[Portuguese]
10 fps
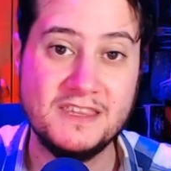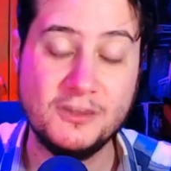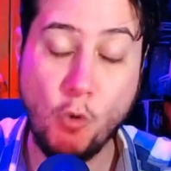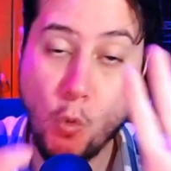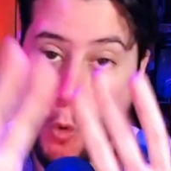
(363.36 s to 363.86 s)

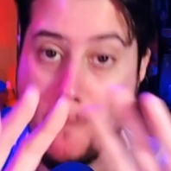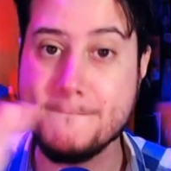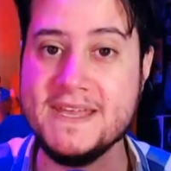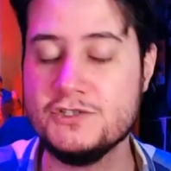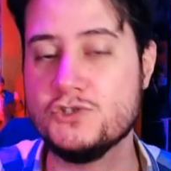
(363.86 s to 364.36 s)
Então o
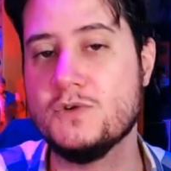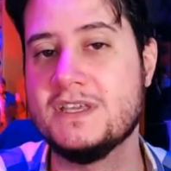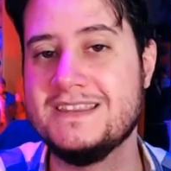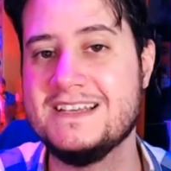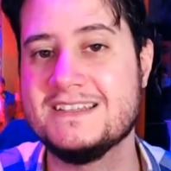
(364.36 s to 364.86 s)
começo
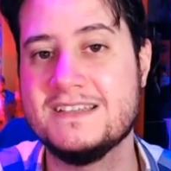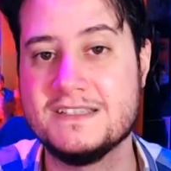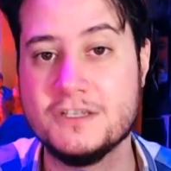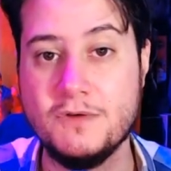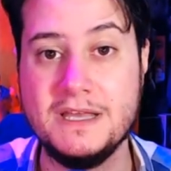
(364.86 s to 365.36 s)
aqui dessa
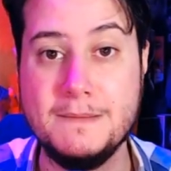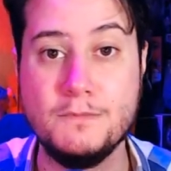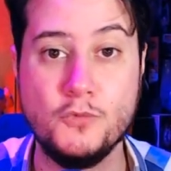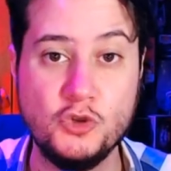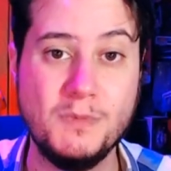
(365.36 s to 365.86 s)
edição, ela é
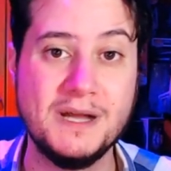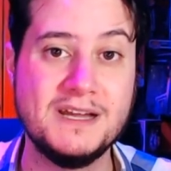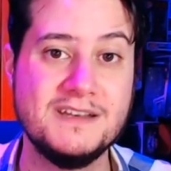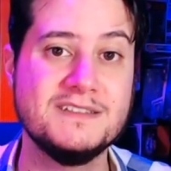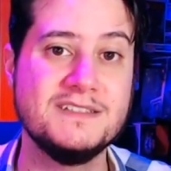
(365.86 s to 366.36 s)
muito
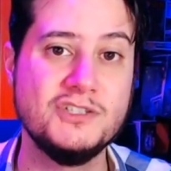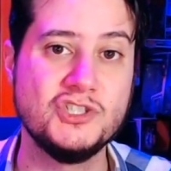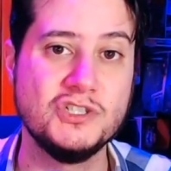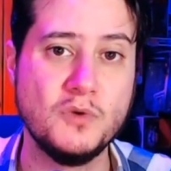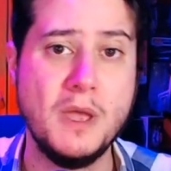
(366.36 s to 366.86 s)
bacana nesse
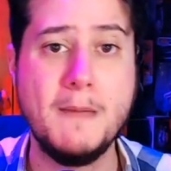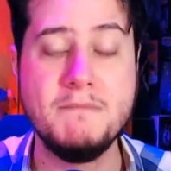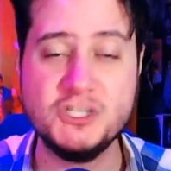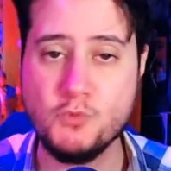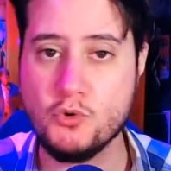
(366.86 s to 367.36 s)
sentido.
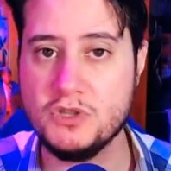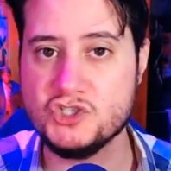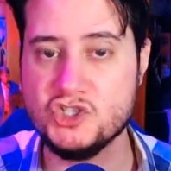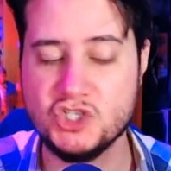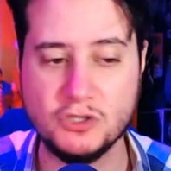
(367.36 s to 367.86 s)
Mesmo quando a
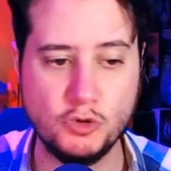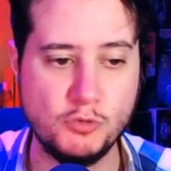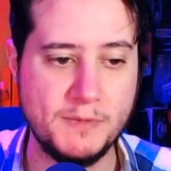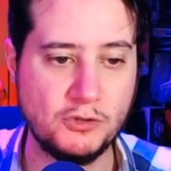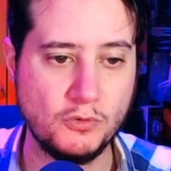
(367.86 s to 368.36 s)
gente entra no
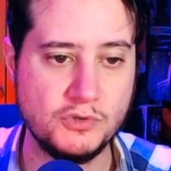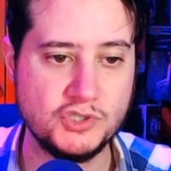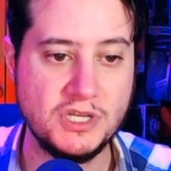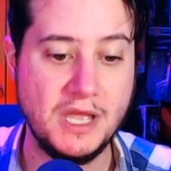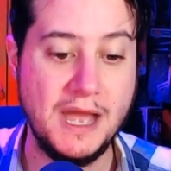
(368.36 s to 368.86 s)
momento
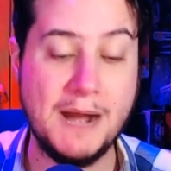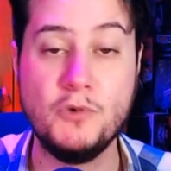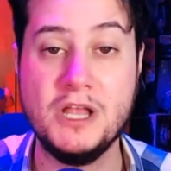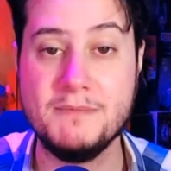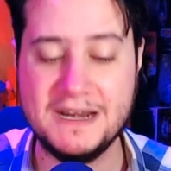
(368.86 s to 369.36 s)
onde a
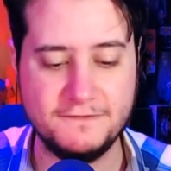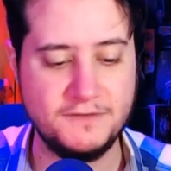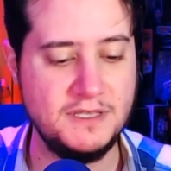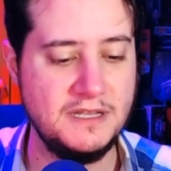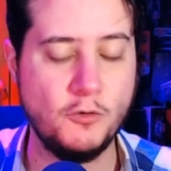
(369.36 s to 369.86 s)
Mulher
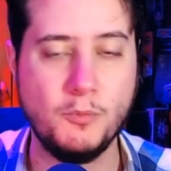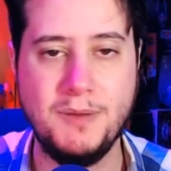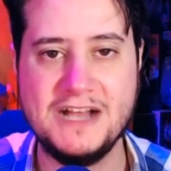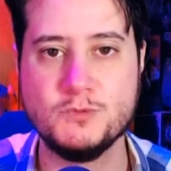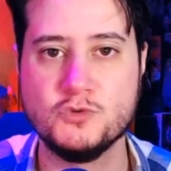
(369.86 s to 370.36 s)
Maravilha, o
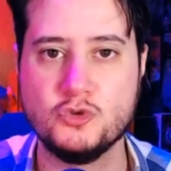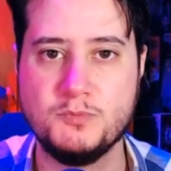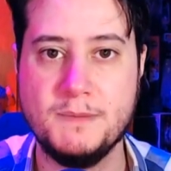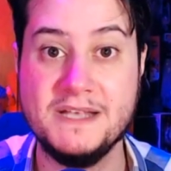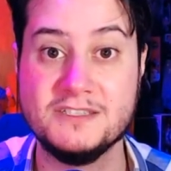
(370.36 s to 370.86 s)
Batman, o
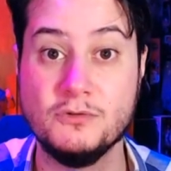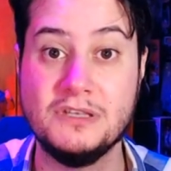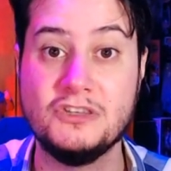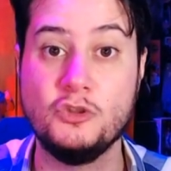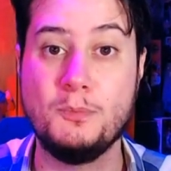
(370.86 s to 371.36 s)
Superman estão
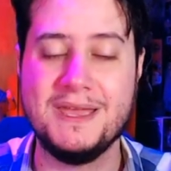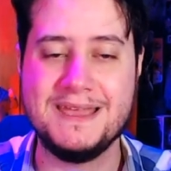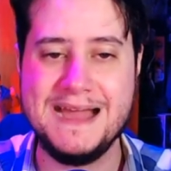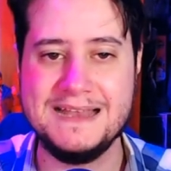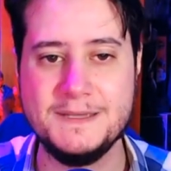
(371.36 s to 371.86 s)
tentando
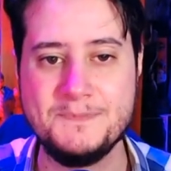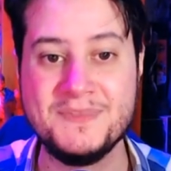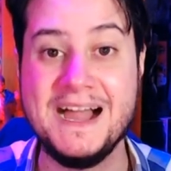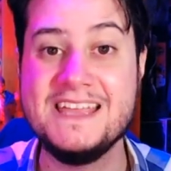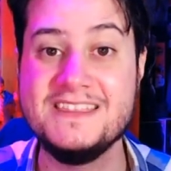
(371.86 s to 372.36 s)
pegar ali
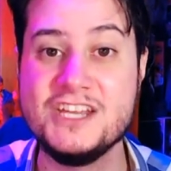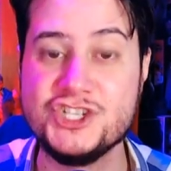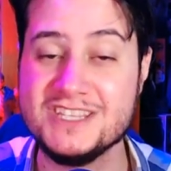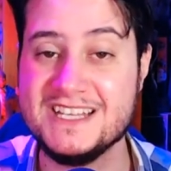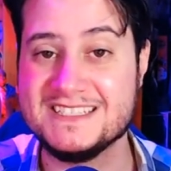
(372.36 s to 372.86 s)
a
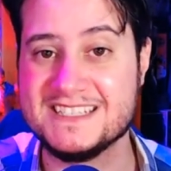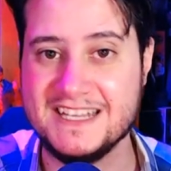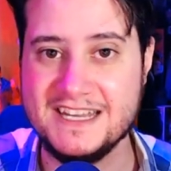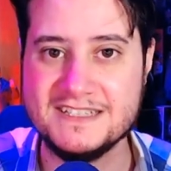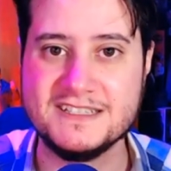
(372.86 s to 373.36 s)
energia das
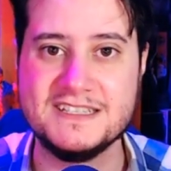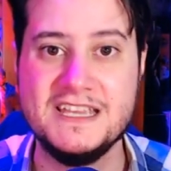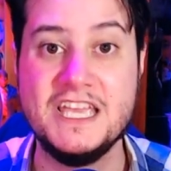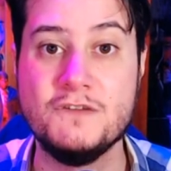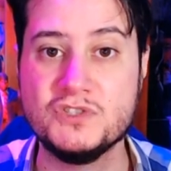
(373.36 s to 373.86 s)
crises
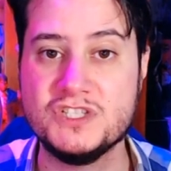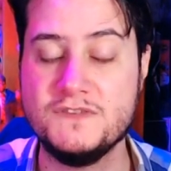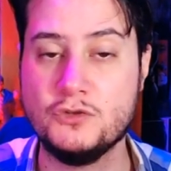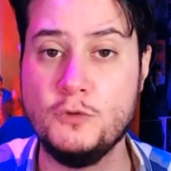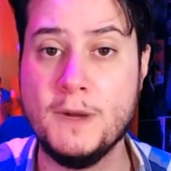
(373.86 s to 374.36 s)
e você
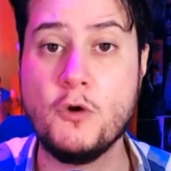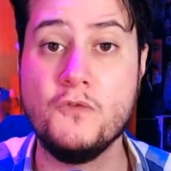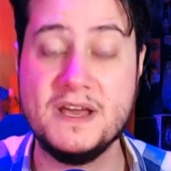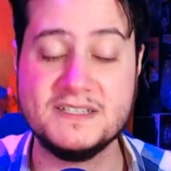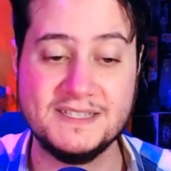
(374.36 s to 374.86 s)
vê toda uma
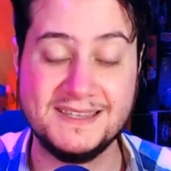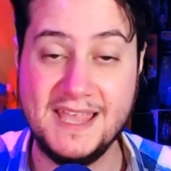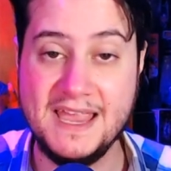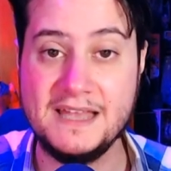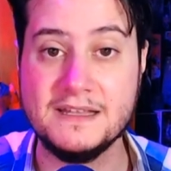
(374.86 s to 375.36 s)
conversa
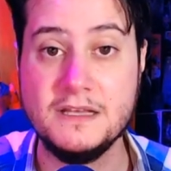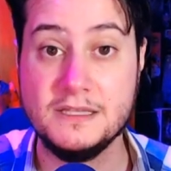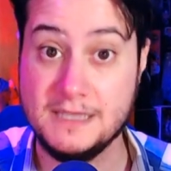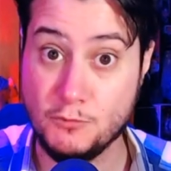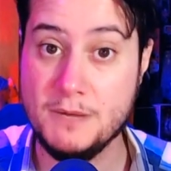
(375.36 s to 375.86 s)
dela,
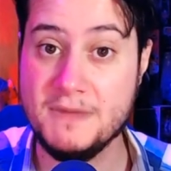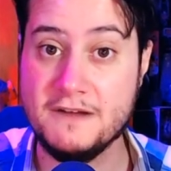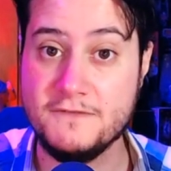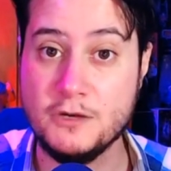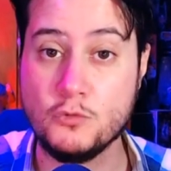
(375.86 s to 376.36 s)
da Mulher
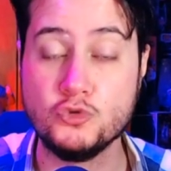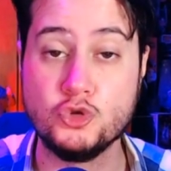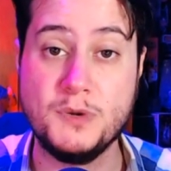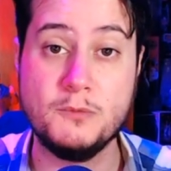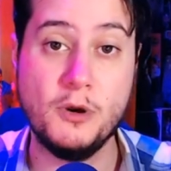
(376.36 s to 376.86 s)
Maravilha com o
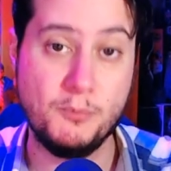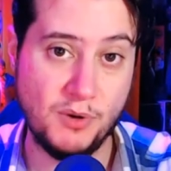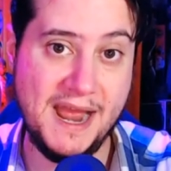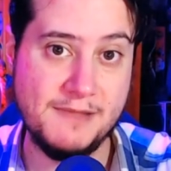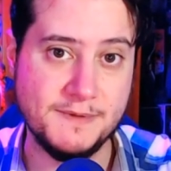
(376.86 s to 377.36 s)
Superboy
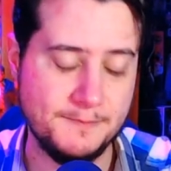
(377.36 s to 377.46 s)
Prime,